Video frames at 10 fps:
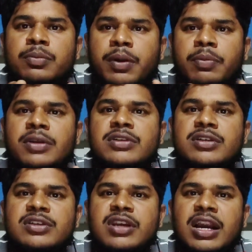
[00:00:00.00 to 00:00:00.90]

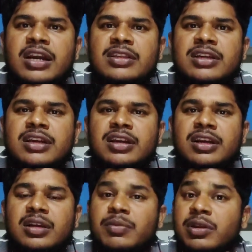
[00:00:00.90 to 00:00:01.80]
ప్రిపరేషన్ స్ట్రాటజీ
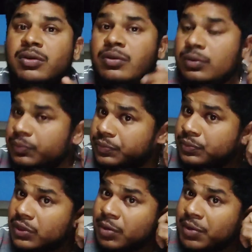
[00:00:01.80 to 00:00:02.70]
ఏంటంటే మీరు
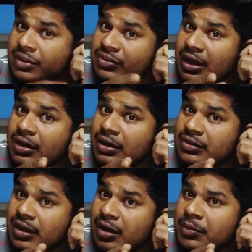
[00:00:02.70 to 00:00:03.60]
మన
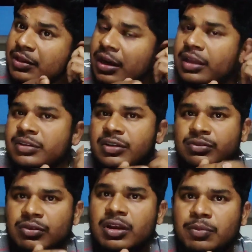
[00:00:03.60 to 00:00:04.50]
ఛానల్ని చాలామంది లైక్
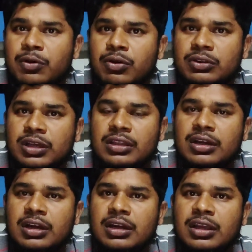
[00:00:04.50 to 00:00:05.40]
చేస్తున్నారు ఇప్పుడు కొత్తగా
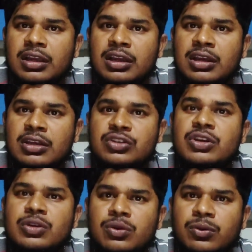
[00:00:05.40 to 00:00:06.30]
ఎందుకంటే
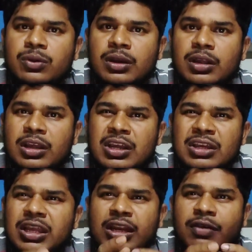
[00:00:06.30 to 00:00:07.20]
జెన్యున్ ఉందని
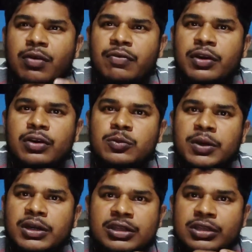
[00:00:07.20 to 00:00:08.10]
నేనేవో వీడియోస్
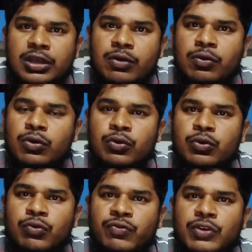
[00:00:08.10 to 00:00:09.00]
పెట్టేసి ఏవో
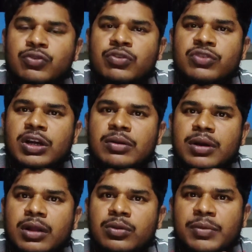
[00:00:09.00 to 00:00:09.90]
వ్యూస్ వచ్చేయడం
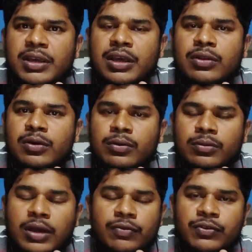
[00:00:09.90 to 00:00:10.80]
కాదు మీకేదో
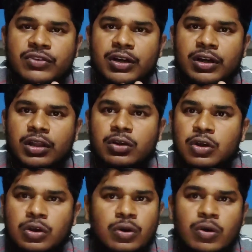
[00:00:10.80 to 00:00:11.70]
కన్ఫ్యూజ్ చేయడం కాదు
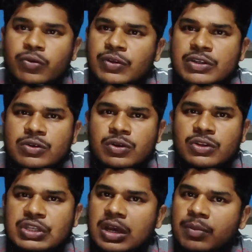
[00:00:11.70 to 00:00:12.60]
నోటిఫికేషన్
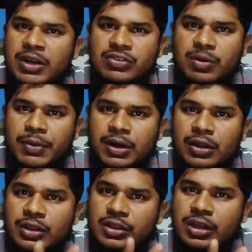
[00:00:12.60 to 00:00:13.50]
గురించా మనం
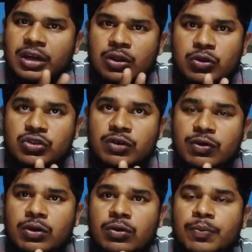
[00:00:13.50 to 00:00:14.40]
చెప్పట్లేదు ఎందుకంటే అది వచ్చే
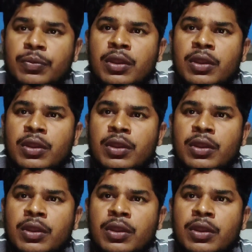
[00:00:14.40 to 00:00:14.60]
వరకు